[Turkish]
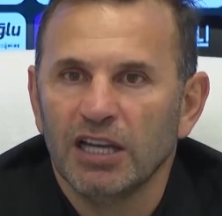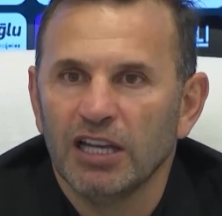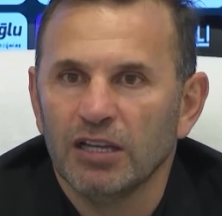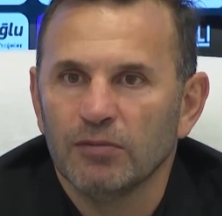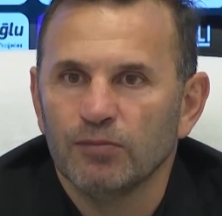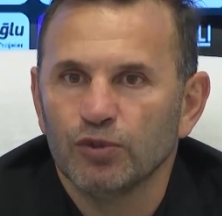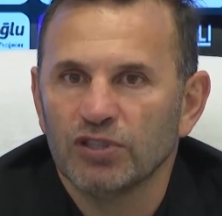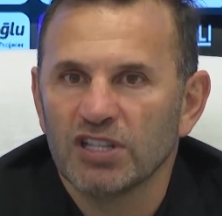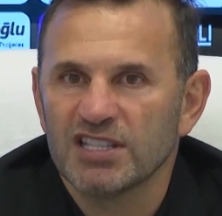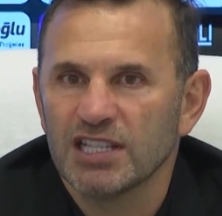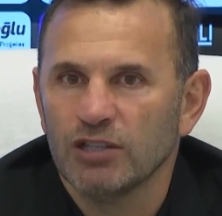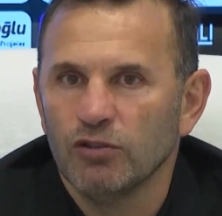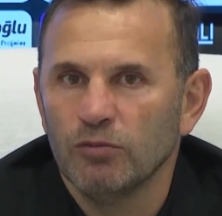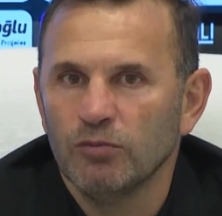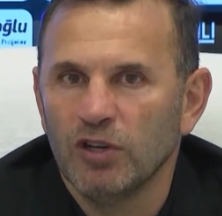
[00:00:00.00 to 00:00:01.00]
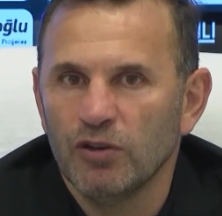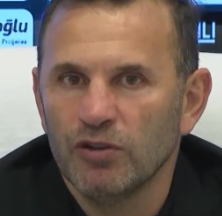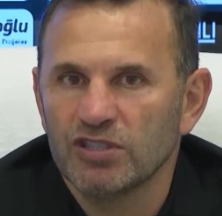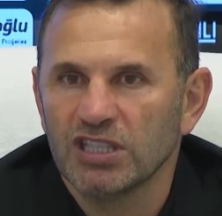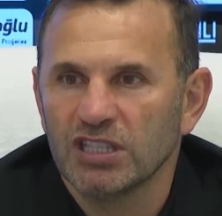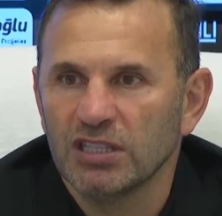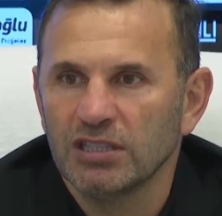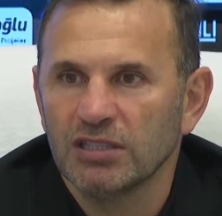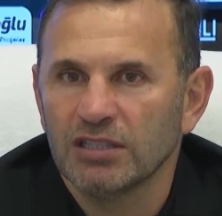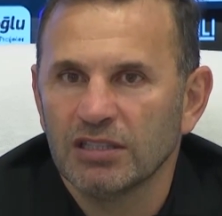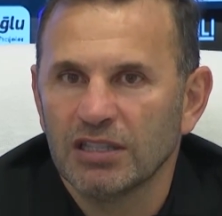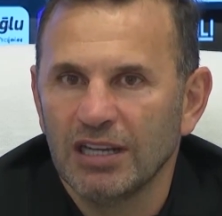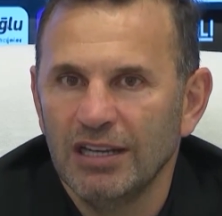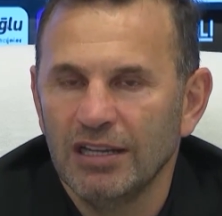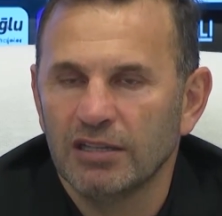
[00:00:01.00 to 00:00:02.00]
E, burada savunma oyuncuların
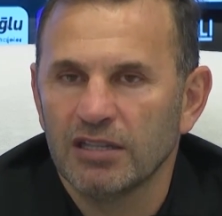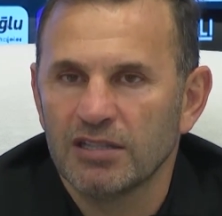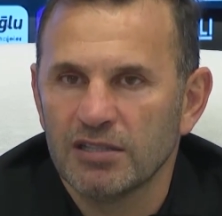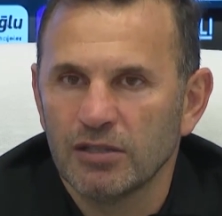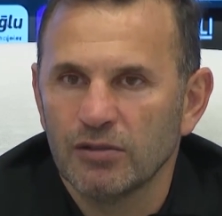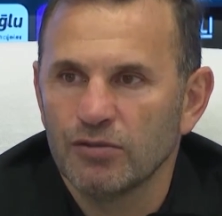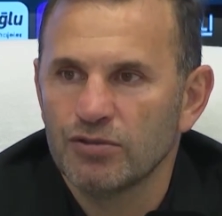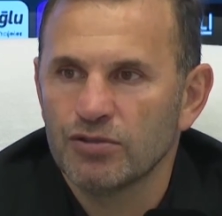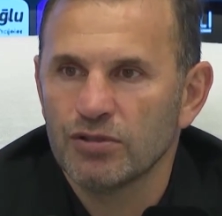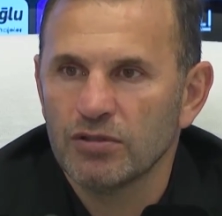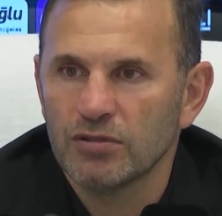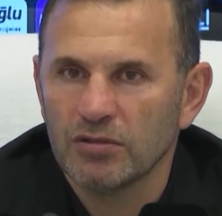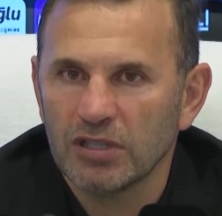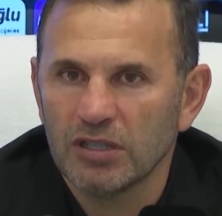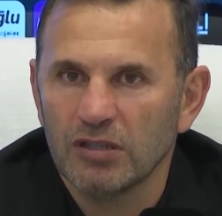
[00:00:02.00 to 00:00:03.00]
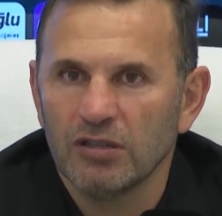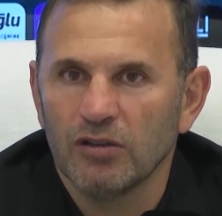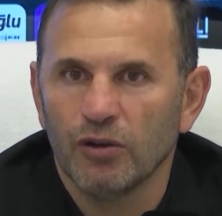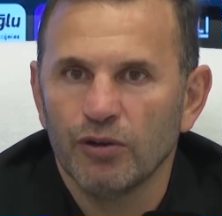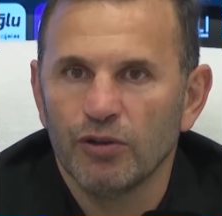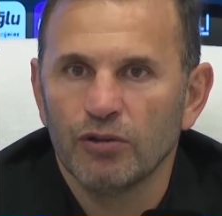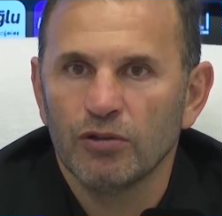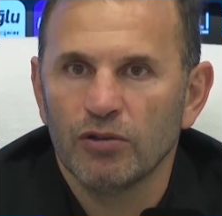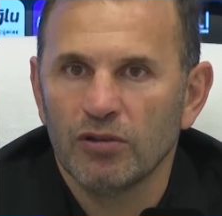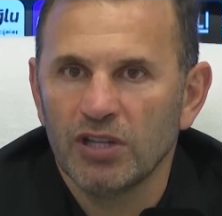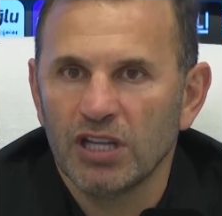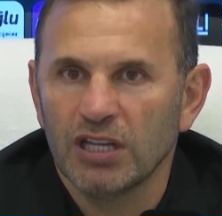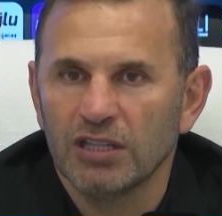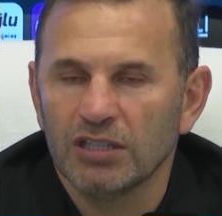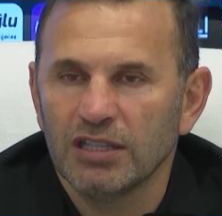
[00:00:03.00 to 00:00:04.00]
kalitesi, gücü, e, oyununun
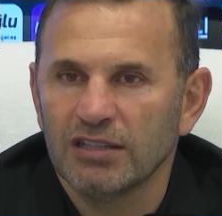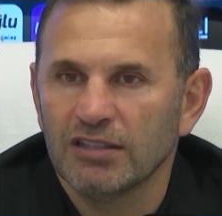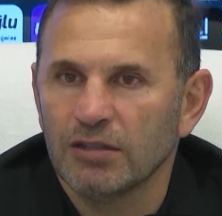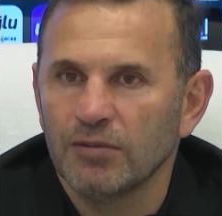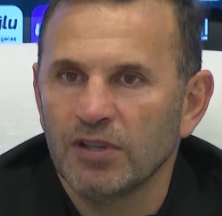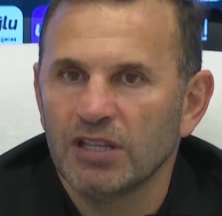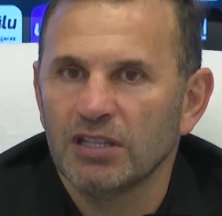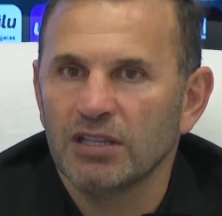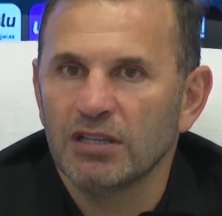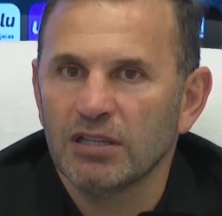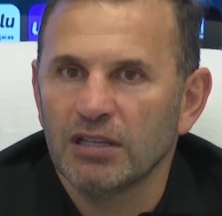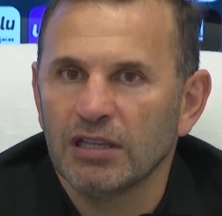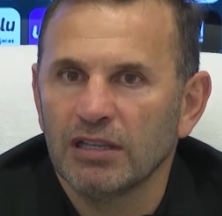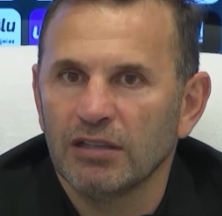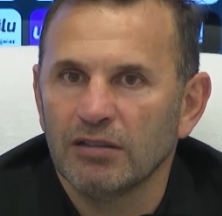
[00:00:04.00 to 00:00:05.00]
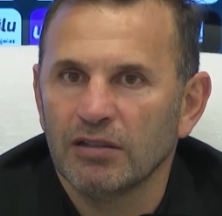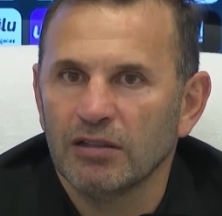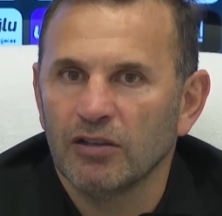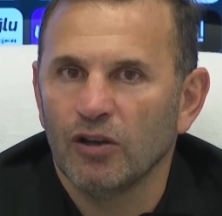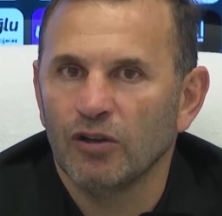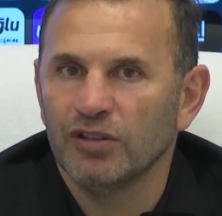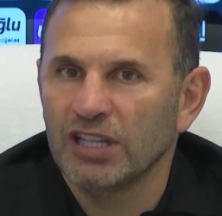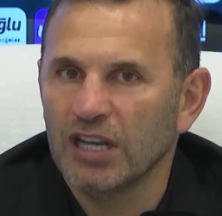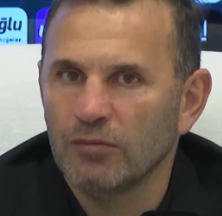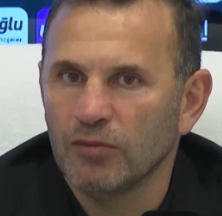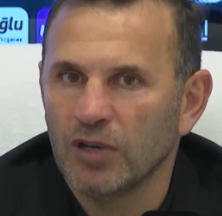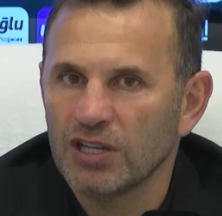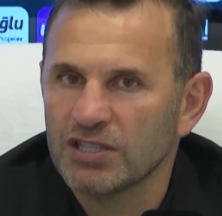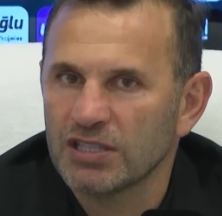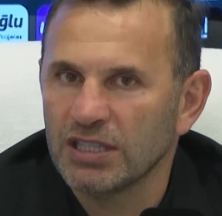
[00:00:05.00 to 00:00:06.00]
yanında tabii ki e,
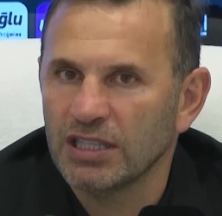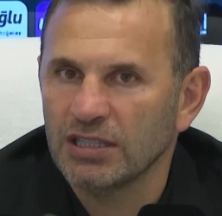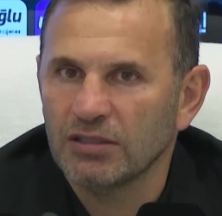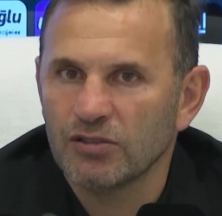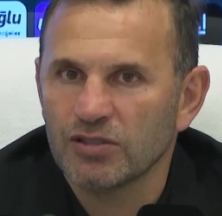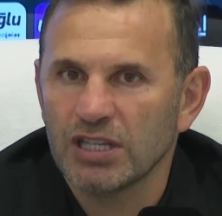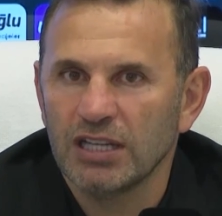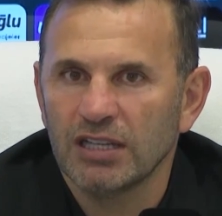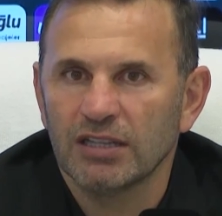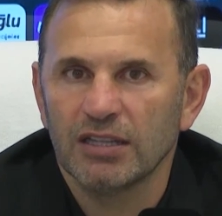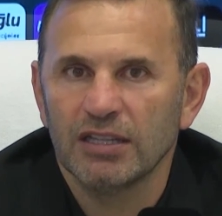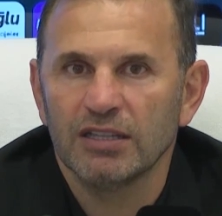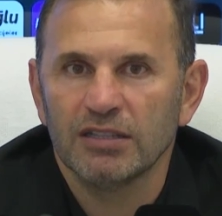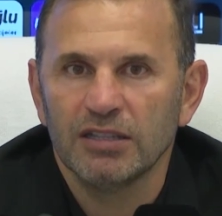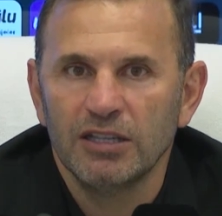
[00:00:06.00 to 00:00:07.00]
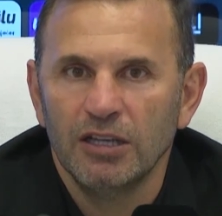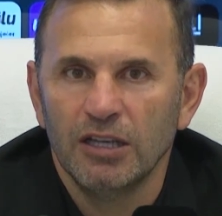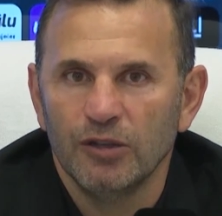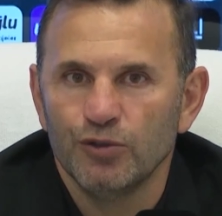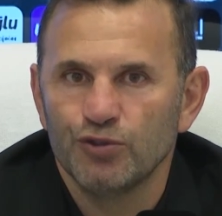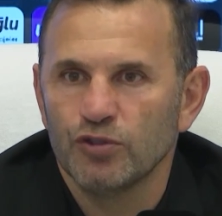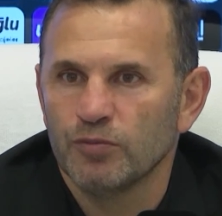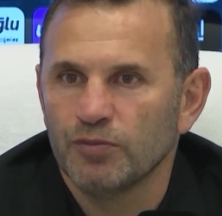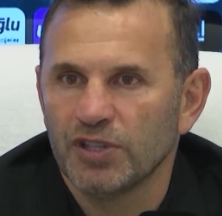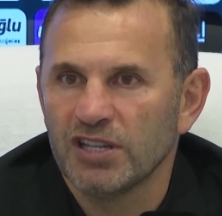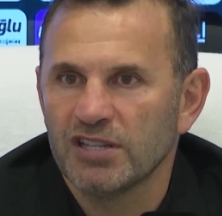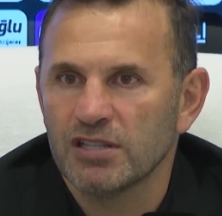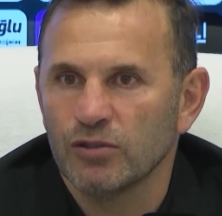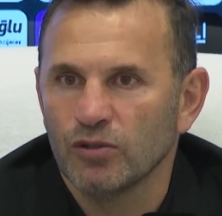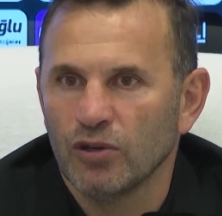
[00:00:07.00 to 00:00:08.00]
önden başlayan özellikle hücum
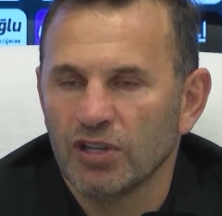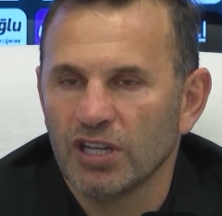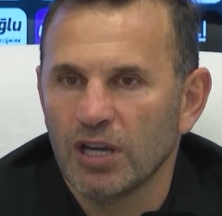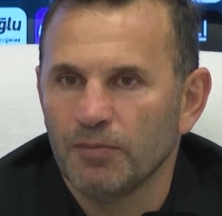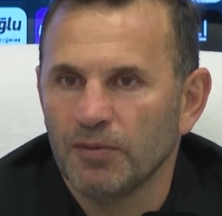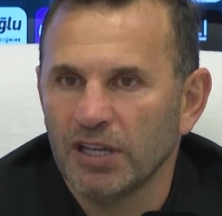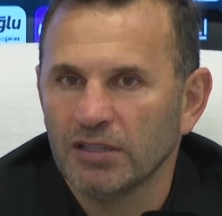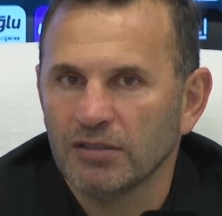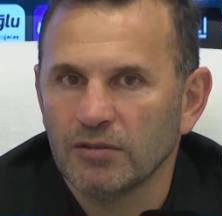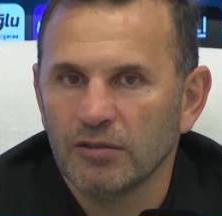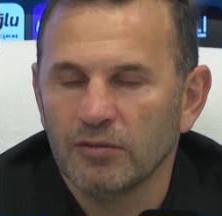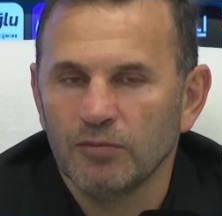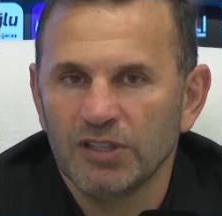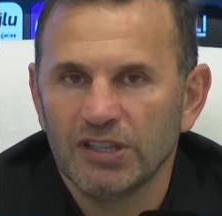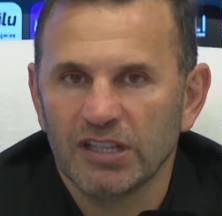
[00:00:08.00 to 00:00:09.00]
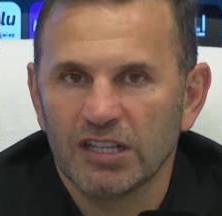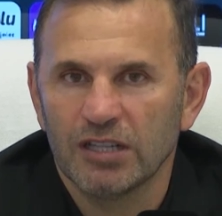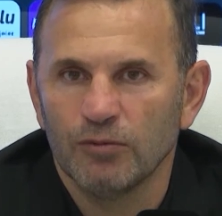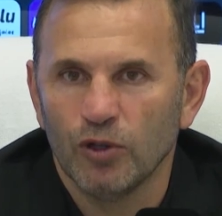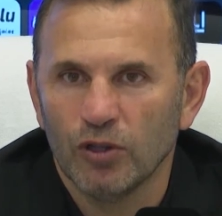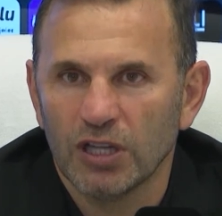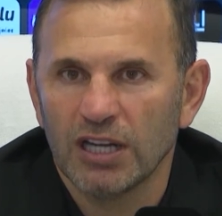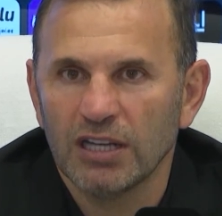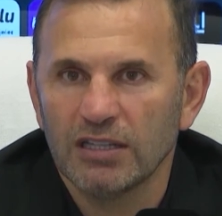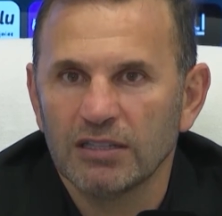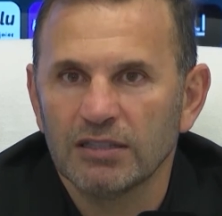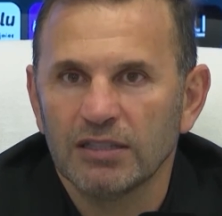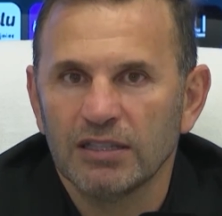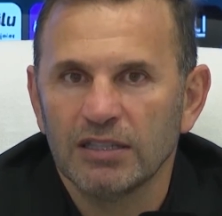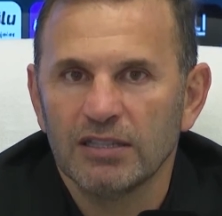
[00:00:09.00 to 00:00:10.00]
presi doğru yapan bir takım
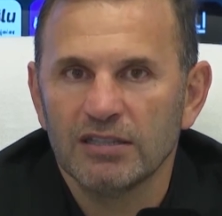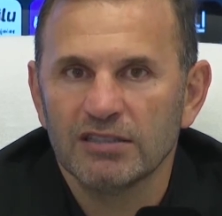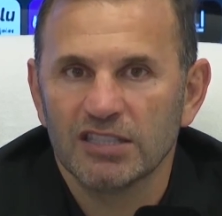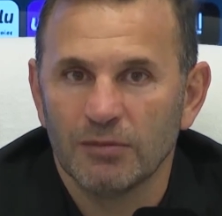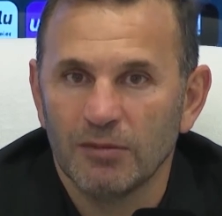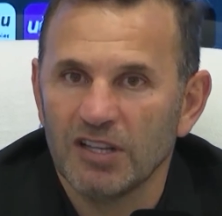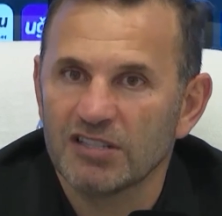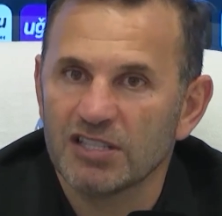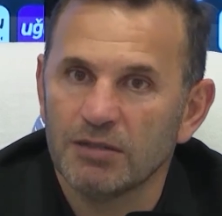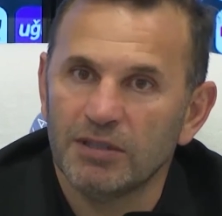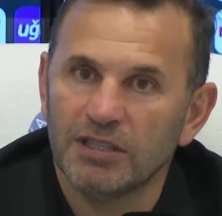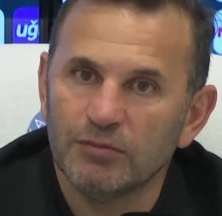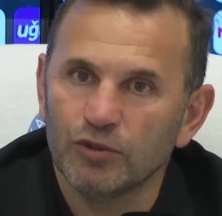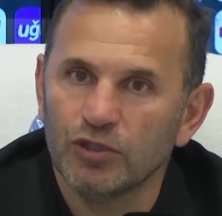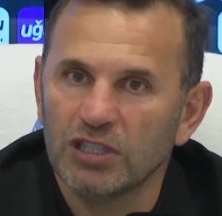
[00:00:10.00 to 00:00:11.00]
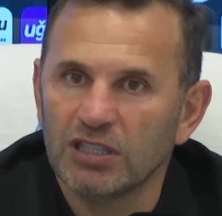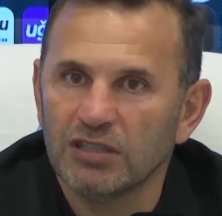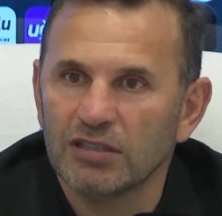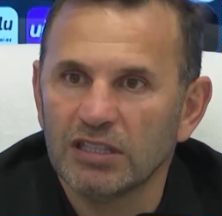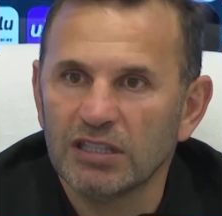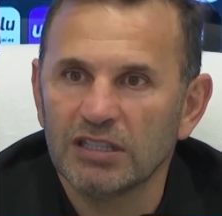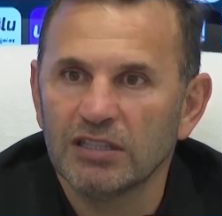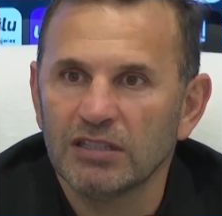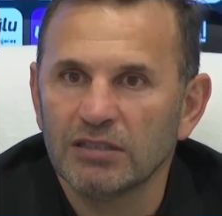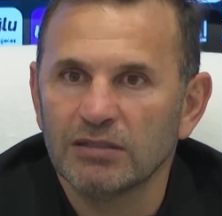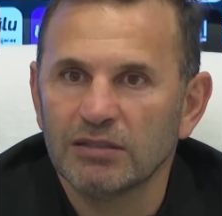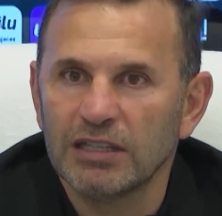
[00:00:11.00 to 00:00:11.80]
olarak e, zaman zaman bu da e,